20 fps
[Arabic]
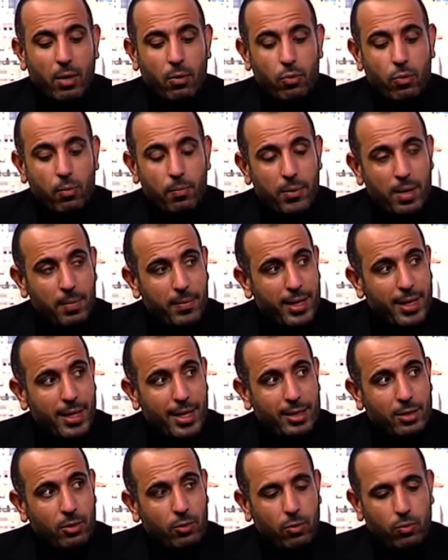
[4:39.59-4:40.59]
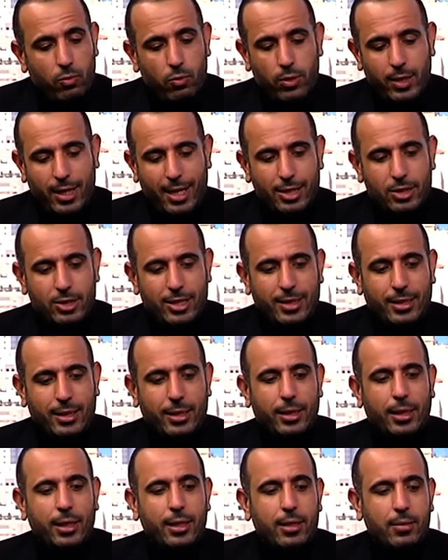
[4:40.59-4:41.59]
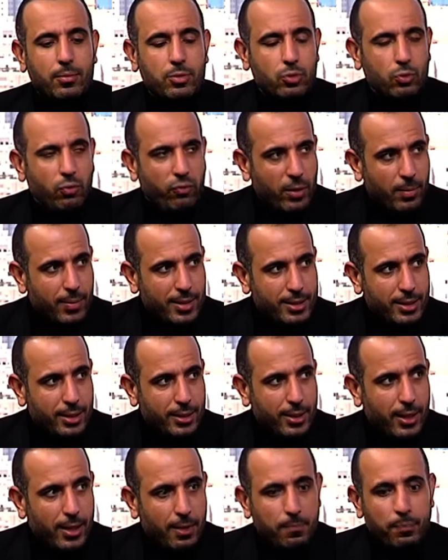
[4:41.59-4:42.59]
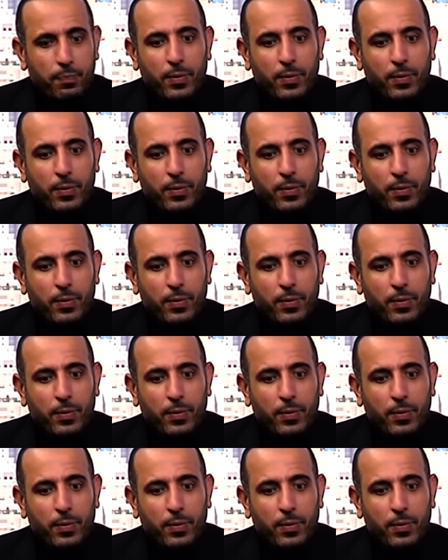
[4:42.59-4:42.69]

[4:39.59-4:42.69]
وربما هذه الأمور الحاجات اللي إحنا بنشوفها بسيطة